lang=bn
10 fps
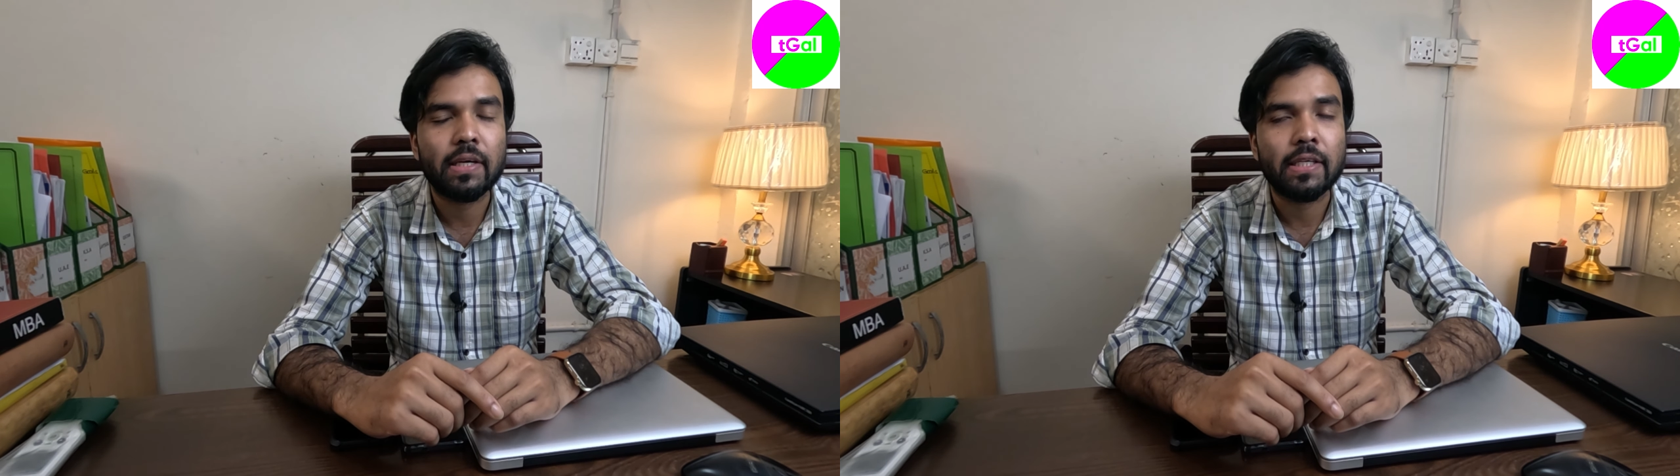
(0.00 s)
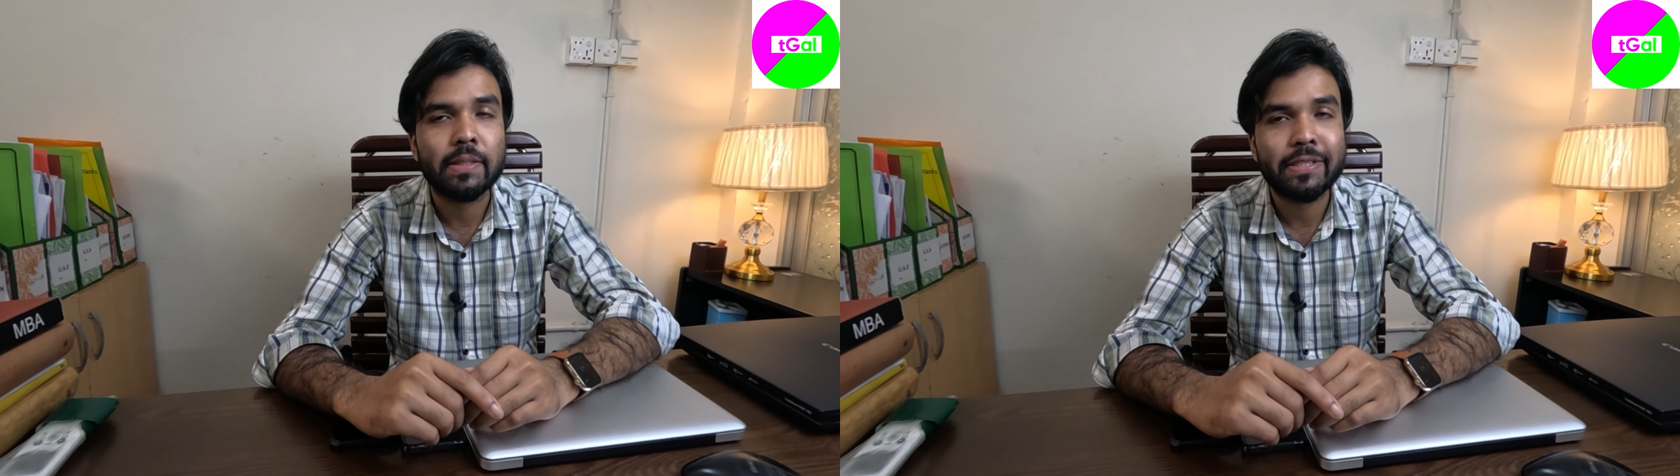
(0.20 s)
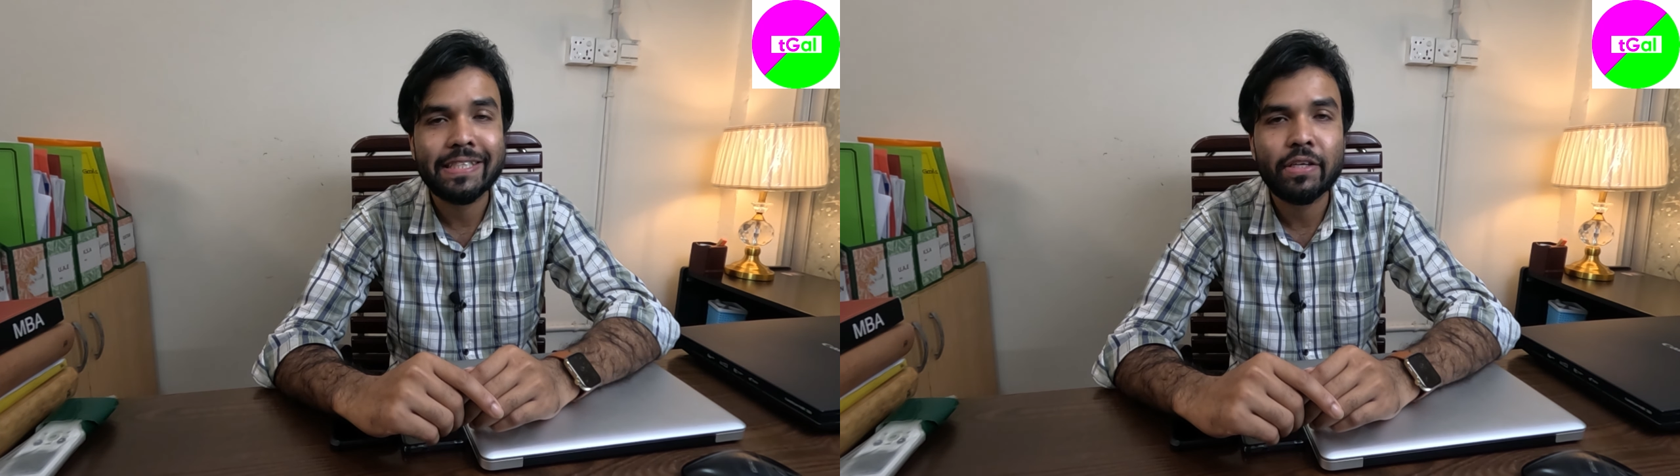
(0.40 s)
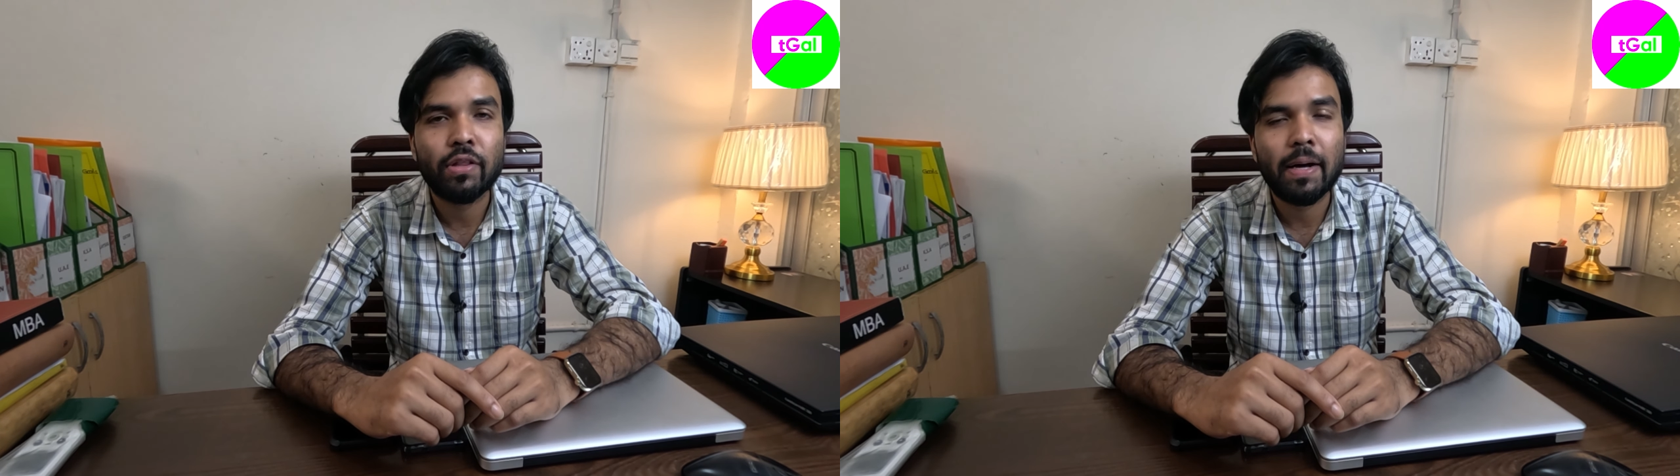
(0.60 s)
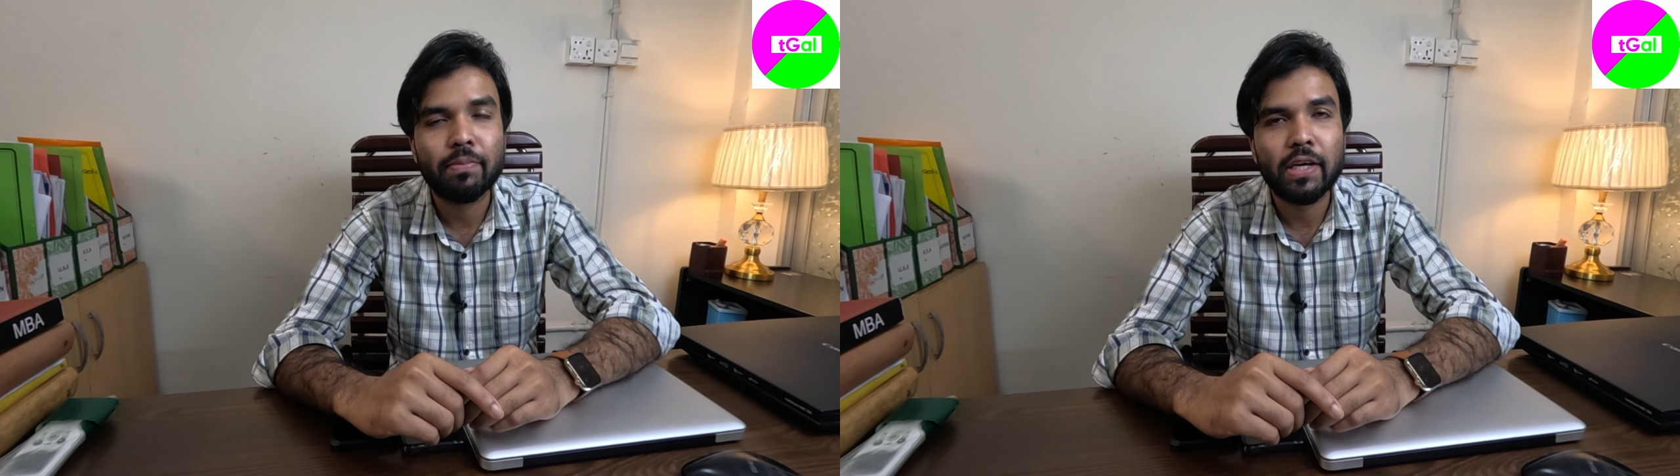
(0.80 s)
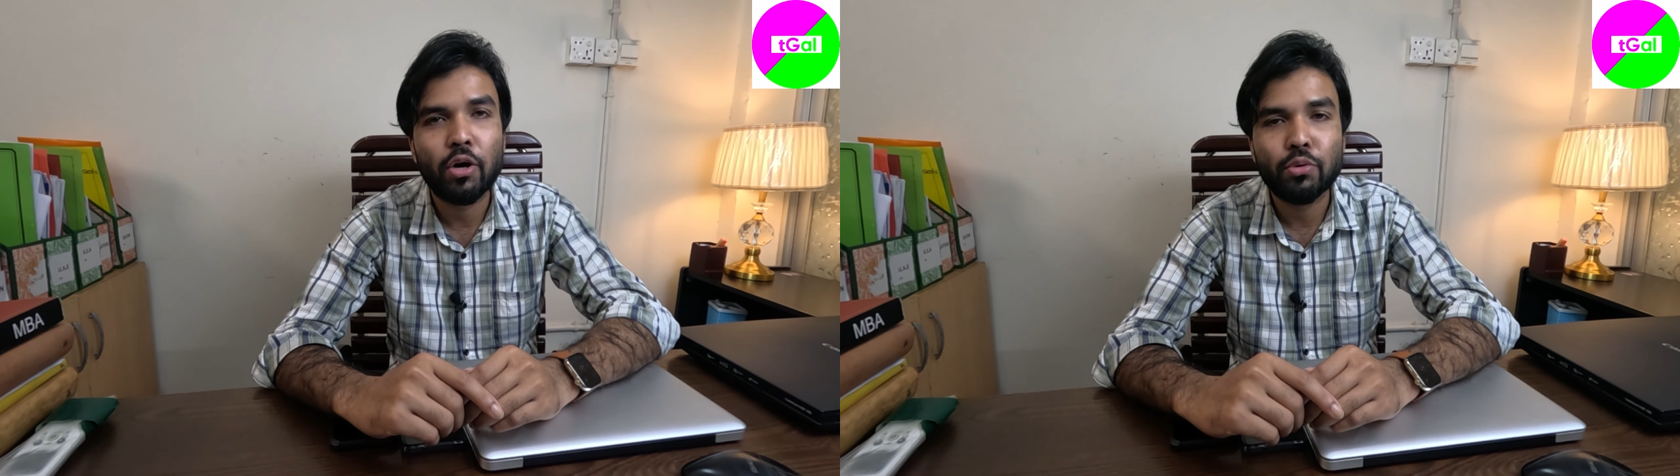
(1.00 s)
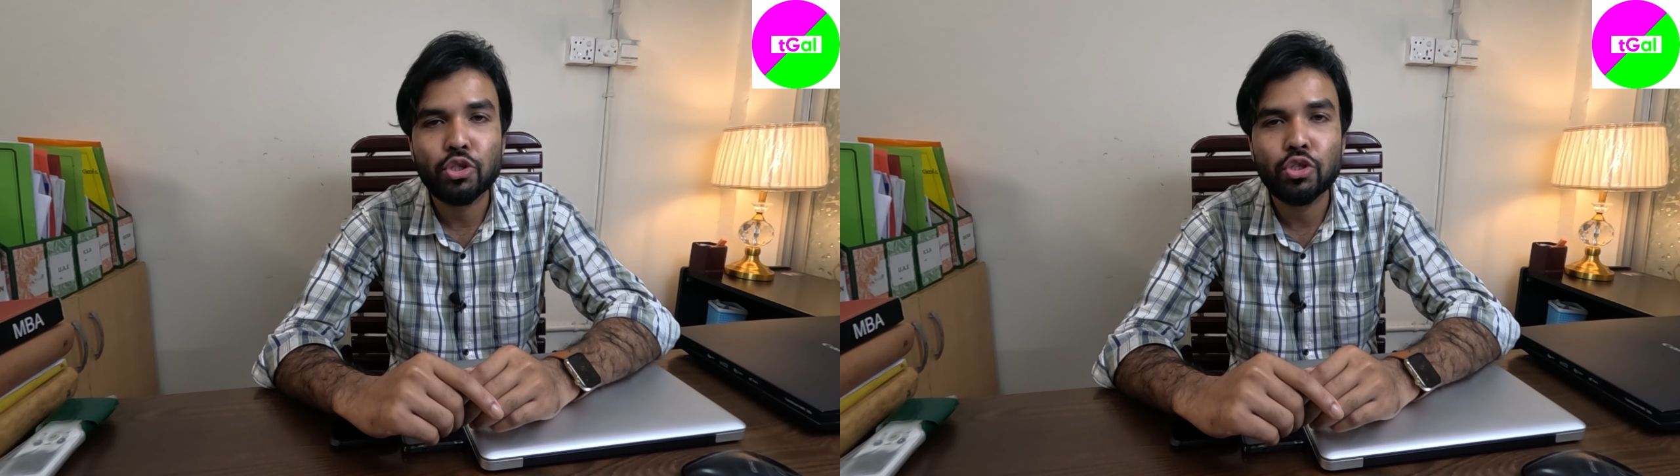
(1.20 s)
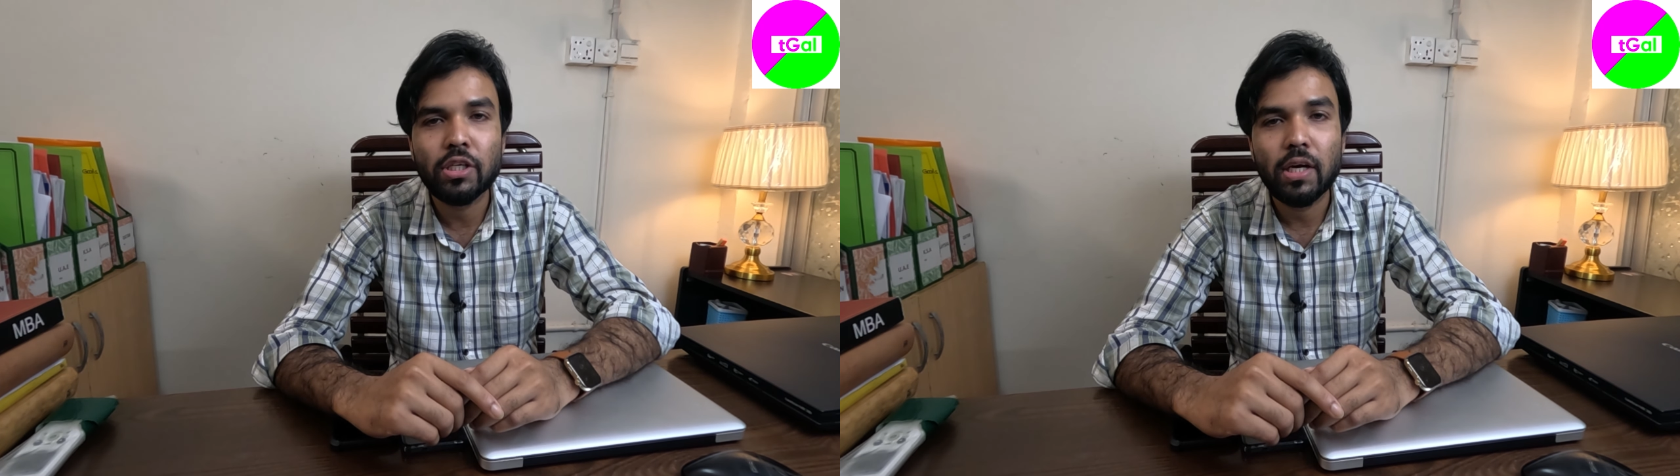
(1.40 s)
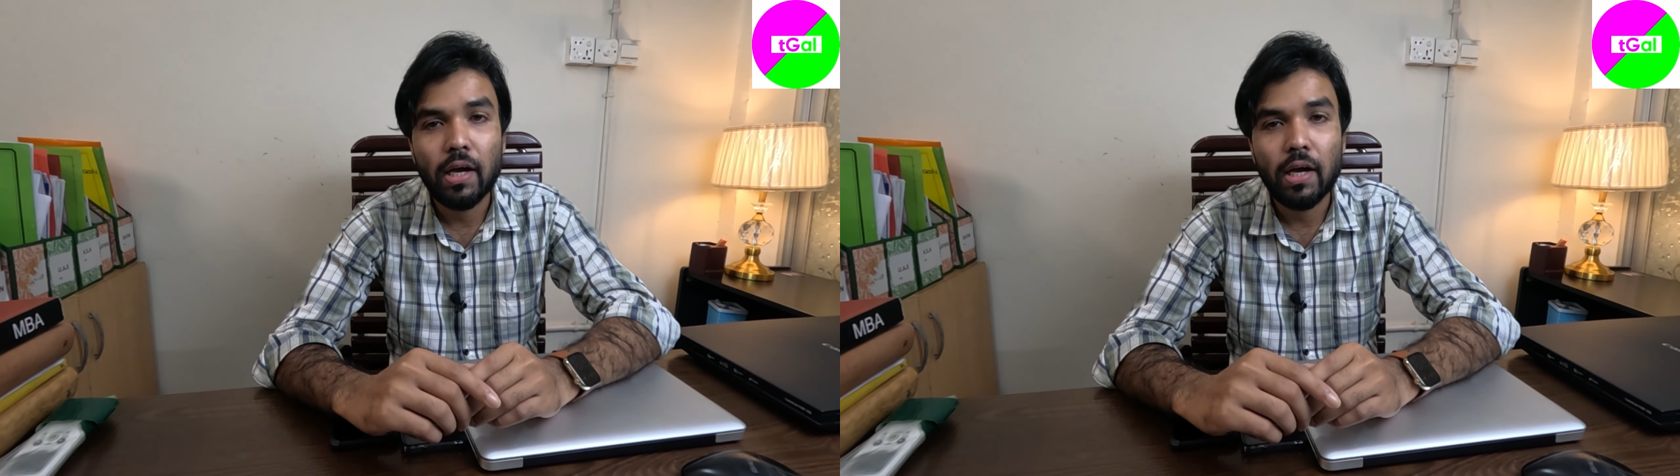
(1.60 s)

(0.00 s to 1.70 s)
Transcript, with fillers: হিসেবে যেতে হলে আপনাকে অবশ্যই